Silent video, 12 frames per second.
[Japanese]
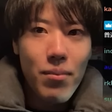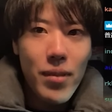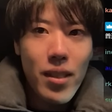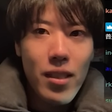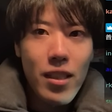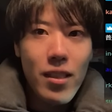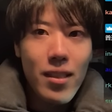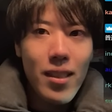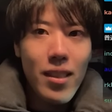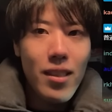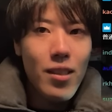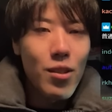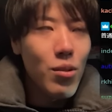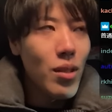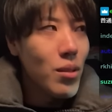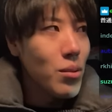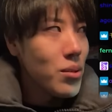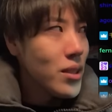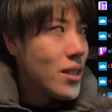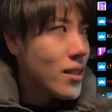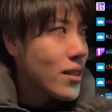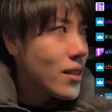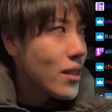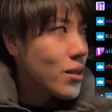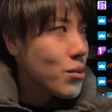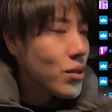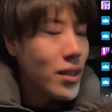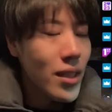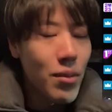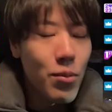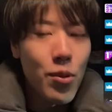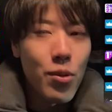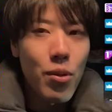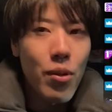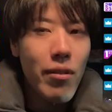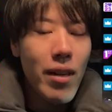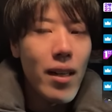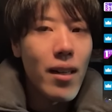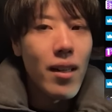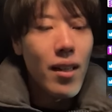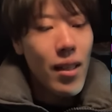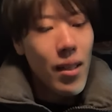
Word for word: まだから一回、ちょっとあの、審査だけ通して、だからもうそれは、